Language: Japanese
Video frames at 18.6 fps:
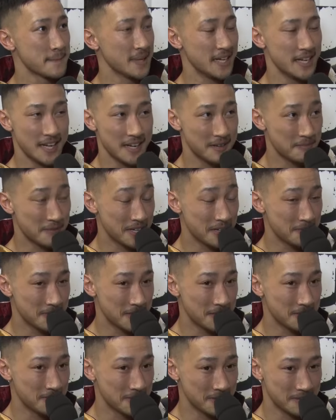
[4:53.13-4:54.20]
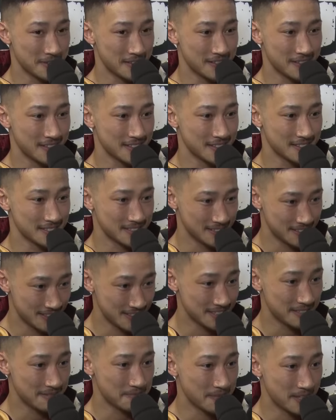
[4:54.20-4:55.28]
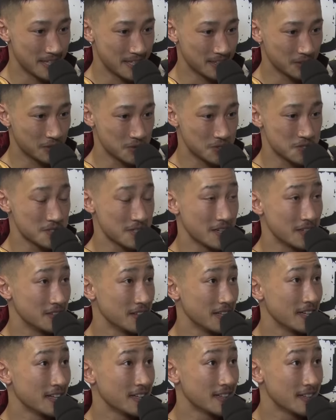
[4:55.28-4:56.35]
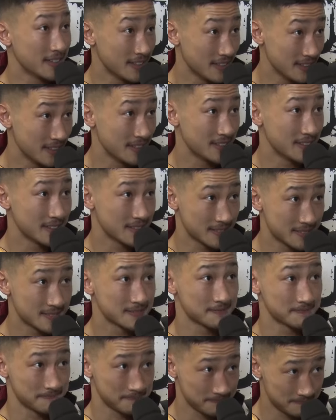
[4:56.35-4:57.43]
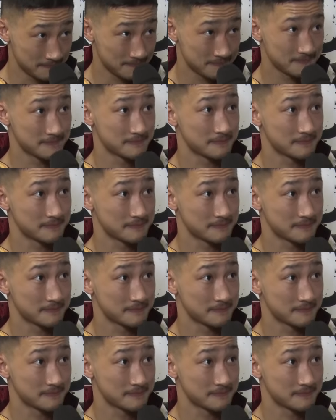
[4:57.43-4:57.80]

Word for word: いえまだまだまだまだ全然まだ途中なのではいそ